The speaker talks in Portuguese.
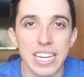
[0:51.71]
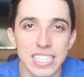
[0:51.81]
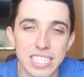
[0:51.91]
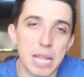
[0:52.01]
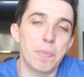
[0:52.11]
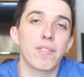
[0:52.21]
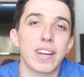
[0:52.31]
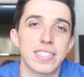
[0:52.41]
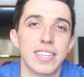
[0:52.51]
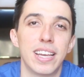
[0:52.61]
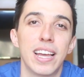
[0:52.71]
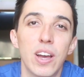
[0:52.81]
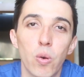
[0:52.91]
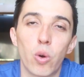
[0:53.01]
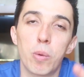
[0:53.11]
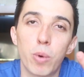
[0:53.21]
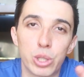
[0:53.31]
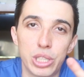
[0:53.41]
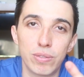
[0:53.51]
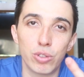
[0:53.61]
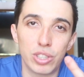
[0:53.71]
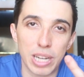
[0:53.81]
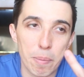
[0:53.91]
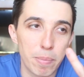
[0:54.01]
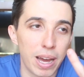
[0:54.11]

sempre vai ser quando o motivo de